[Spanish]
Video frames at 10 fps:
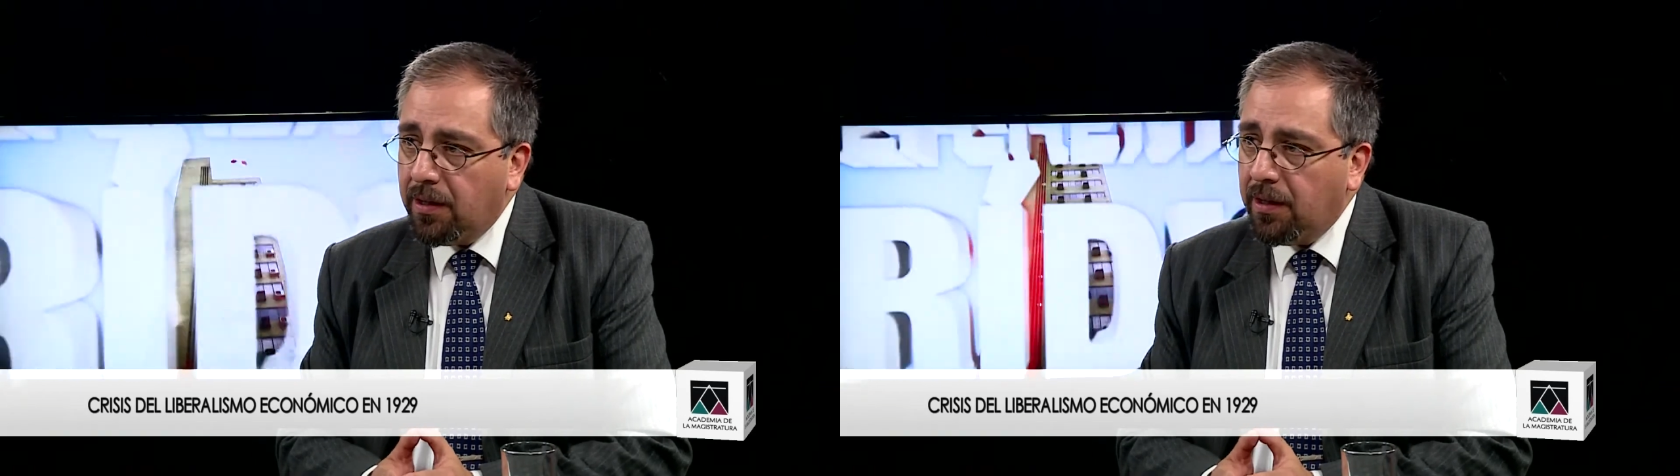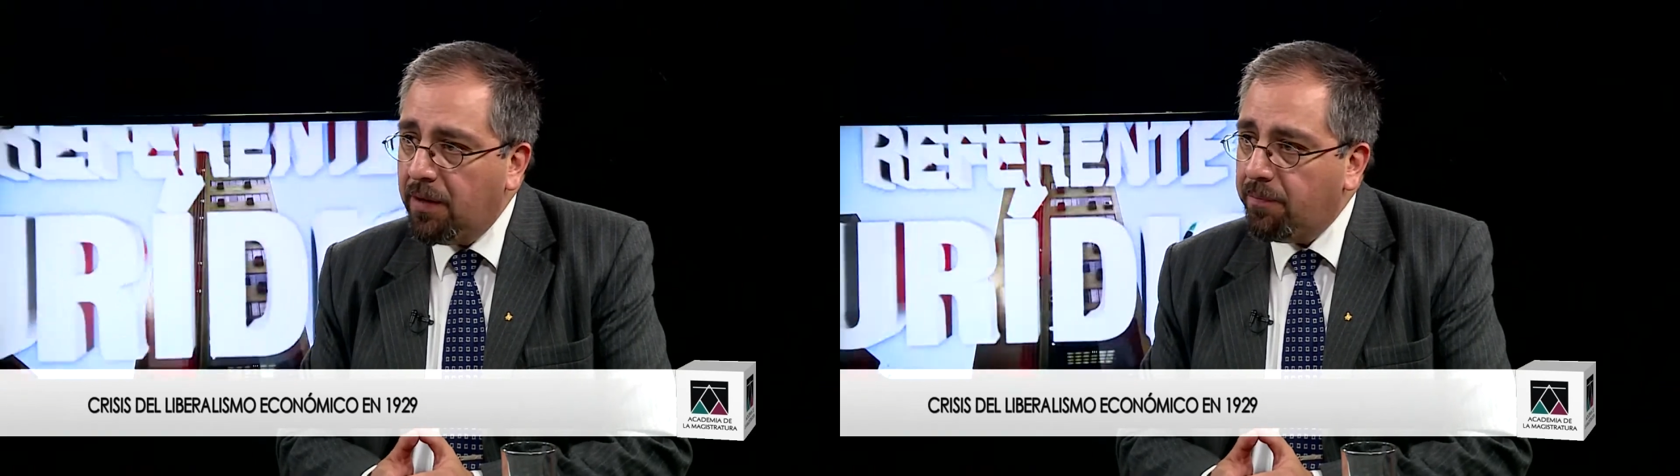
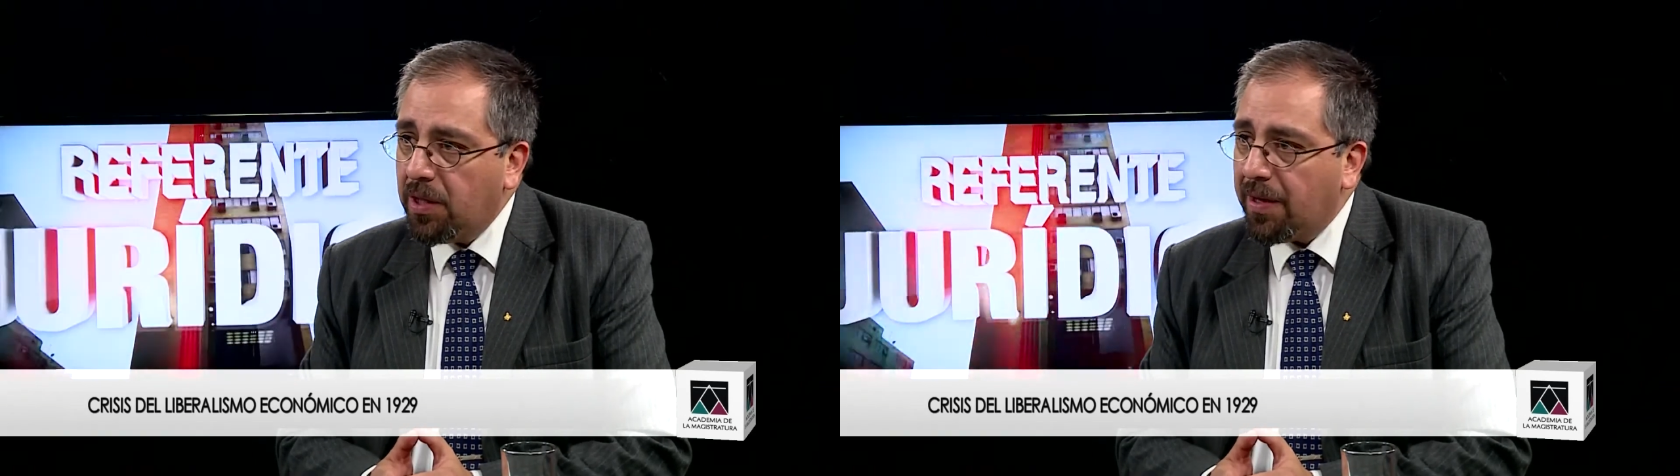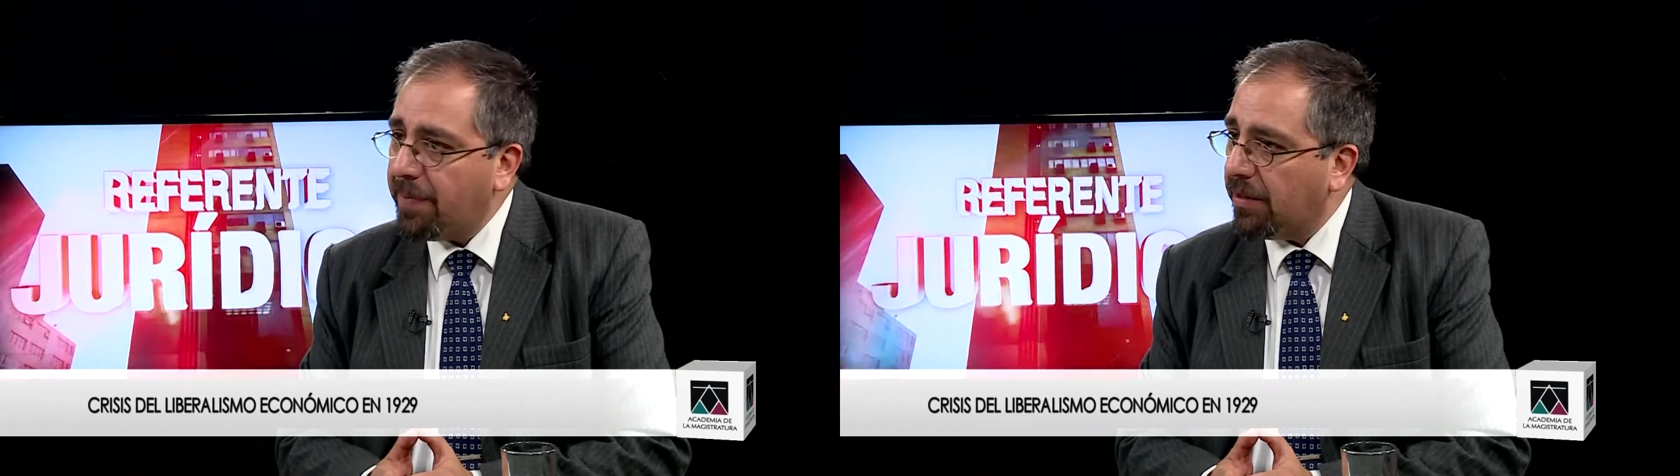y
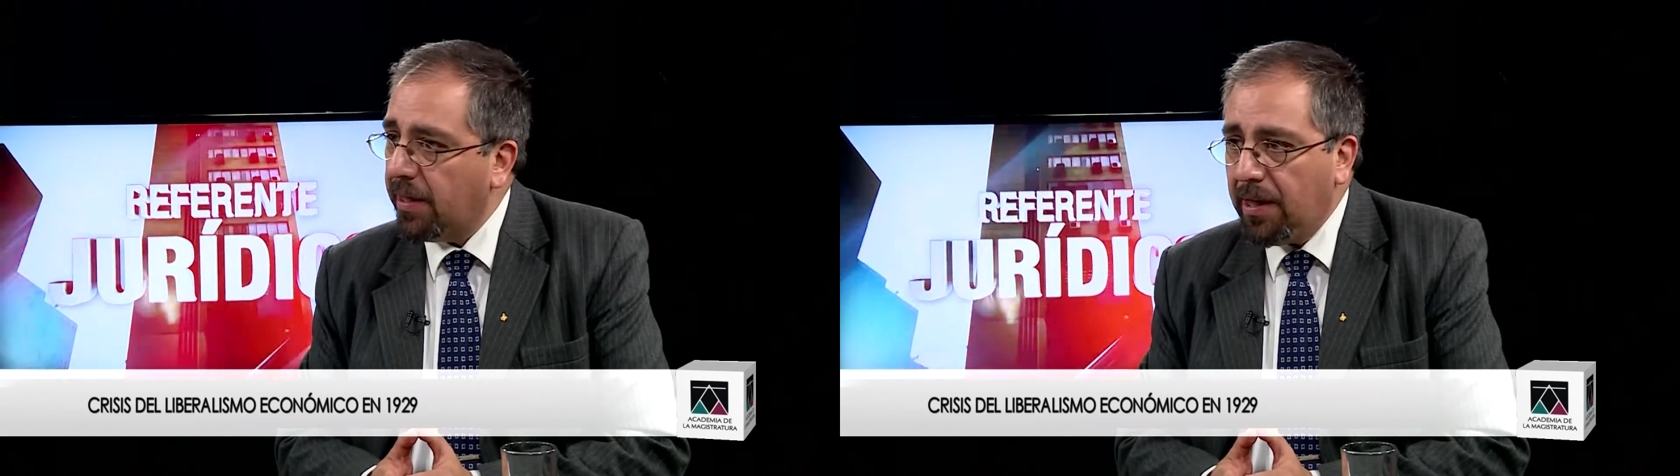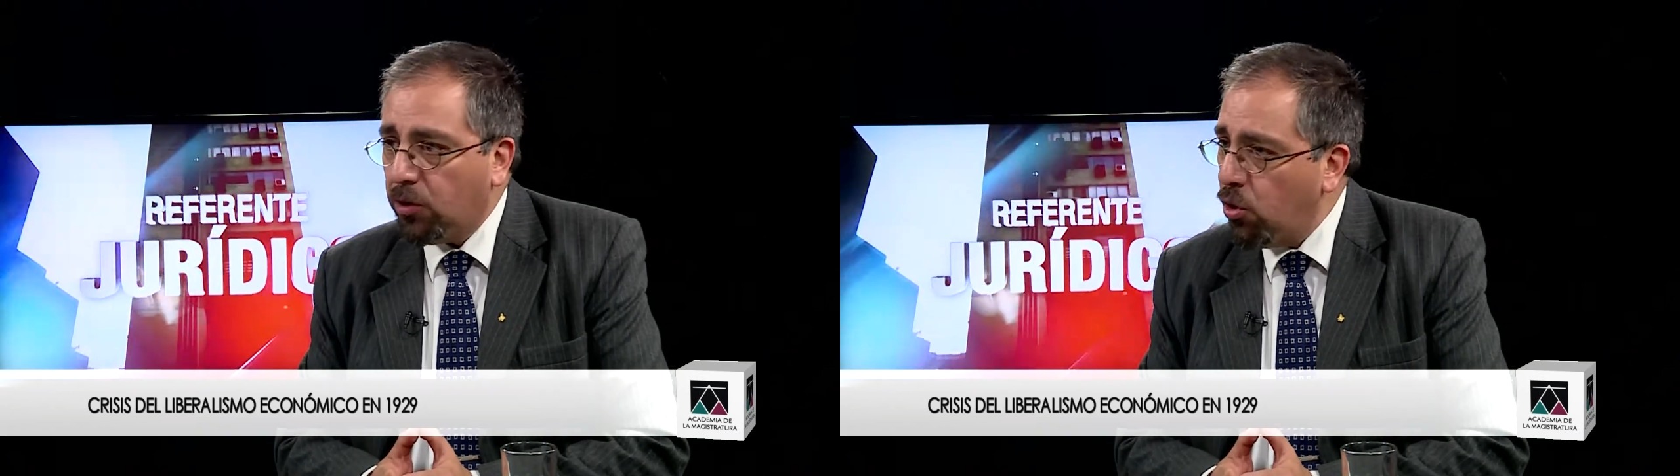empieza a
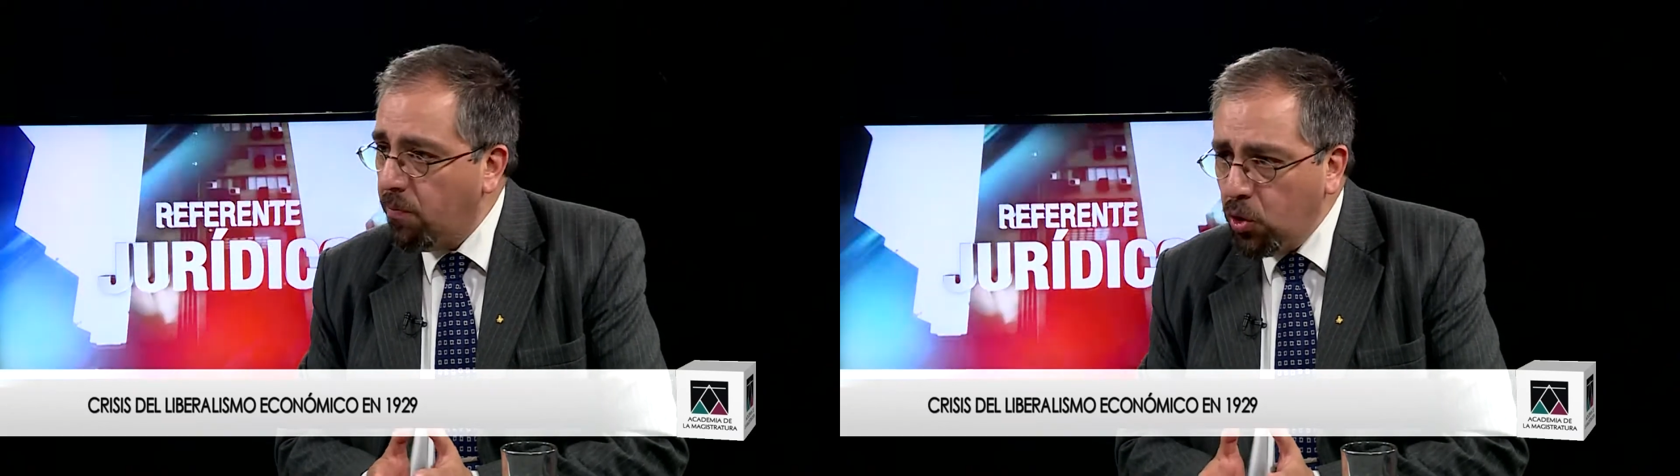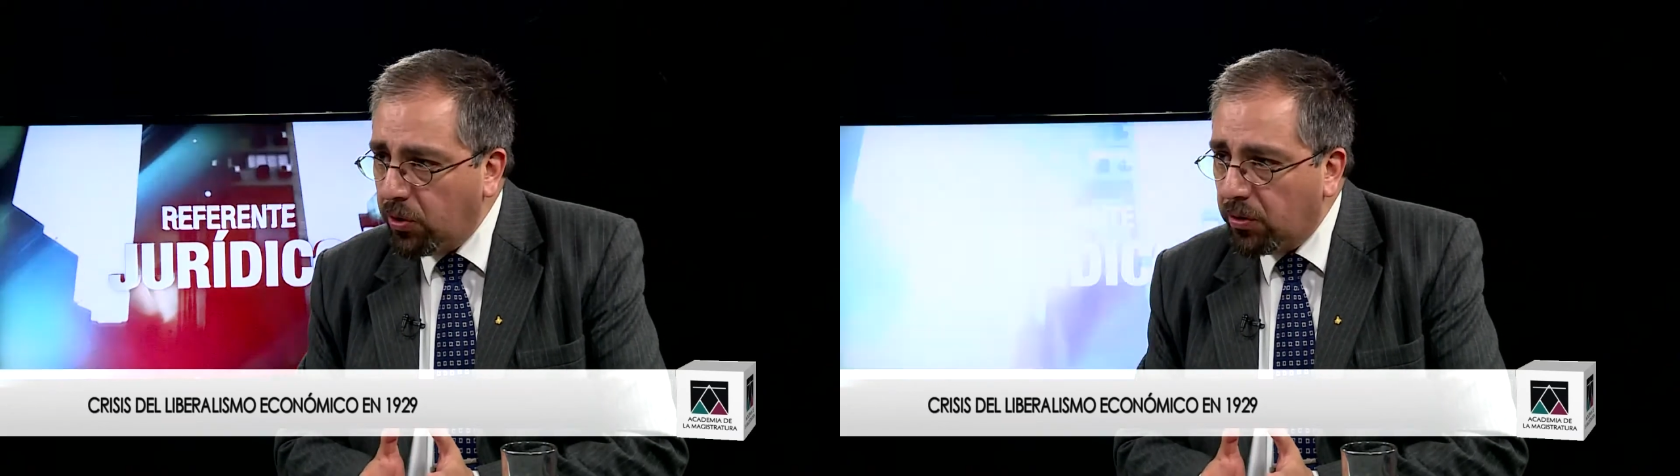perseguir a todo el
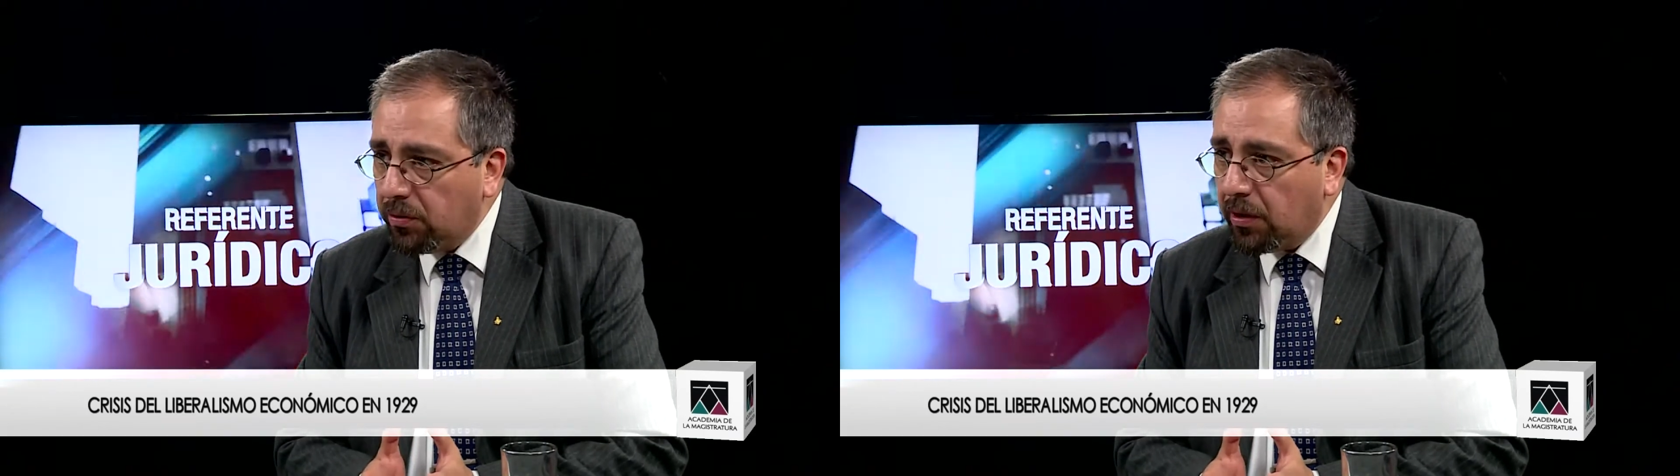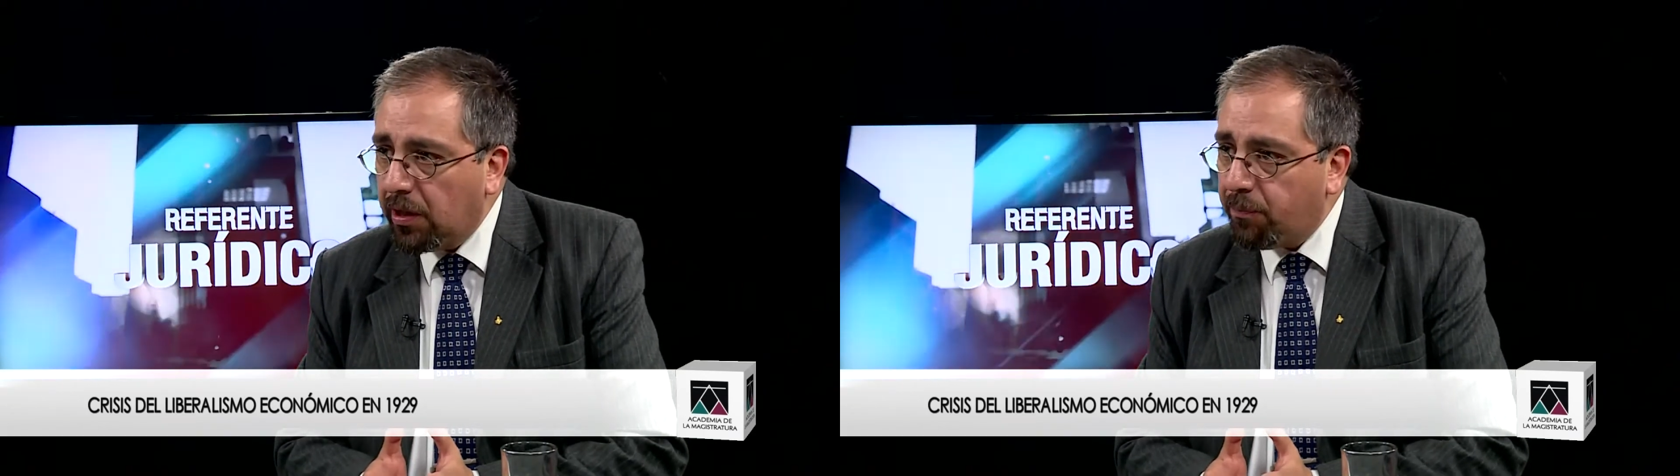mundo.
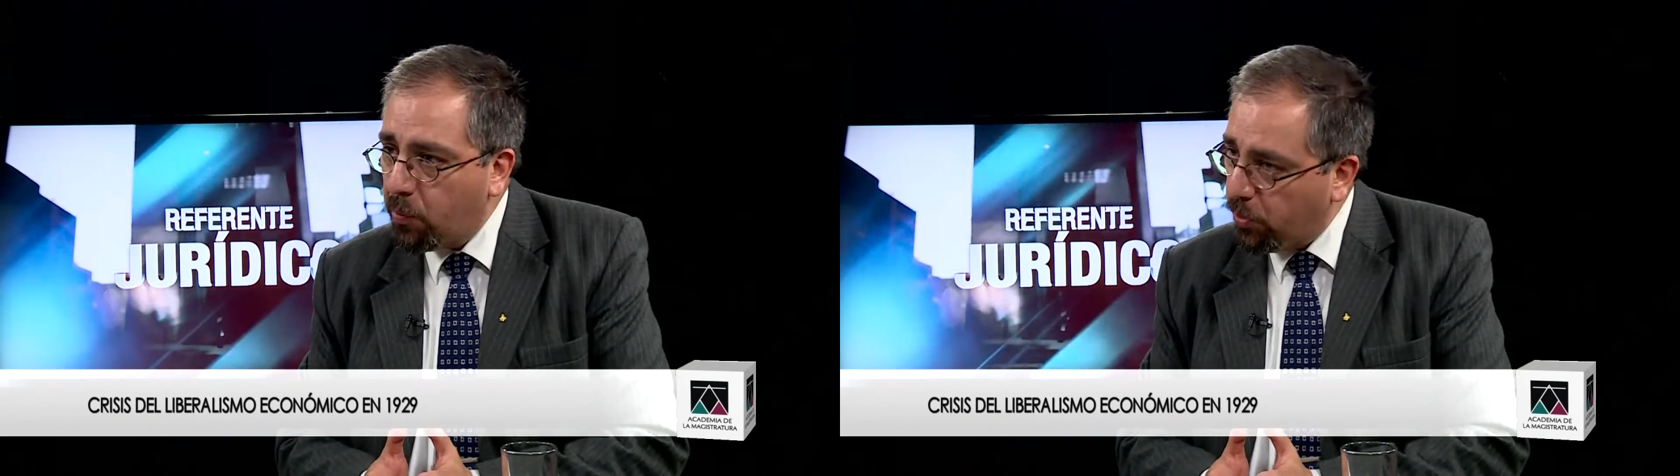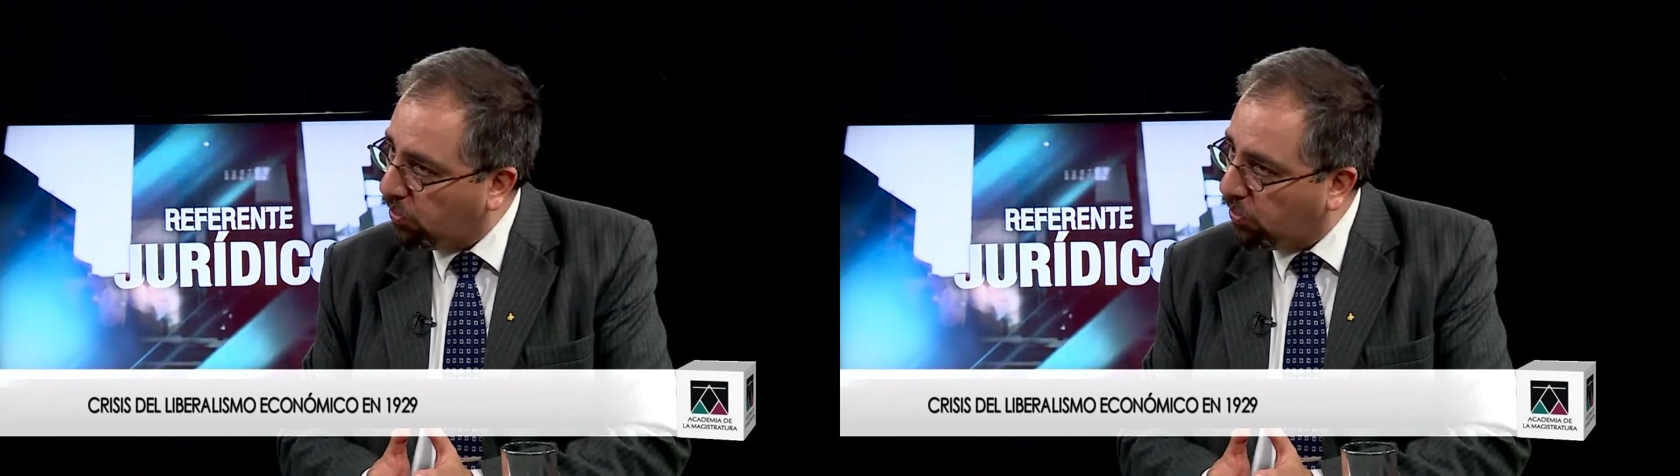El propio